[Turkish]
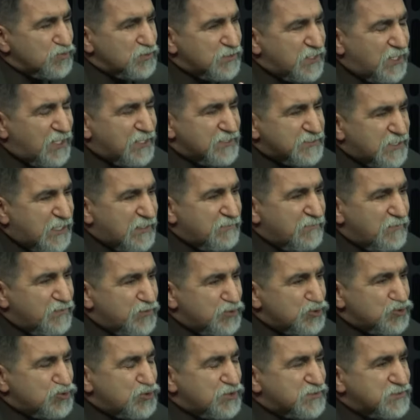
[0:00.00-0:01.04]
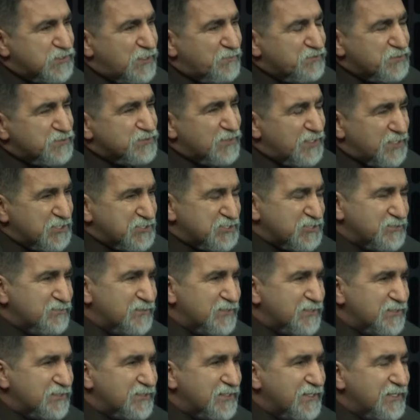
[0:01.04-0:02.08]
kanser ve virüs üzerinde yaptığımız
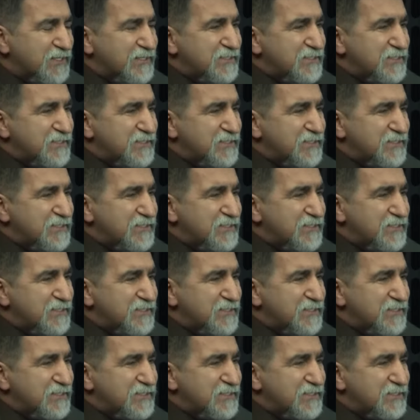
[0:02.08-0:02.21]
araştırmaların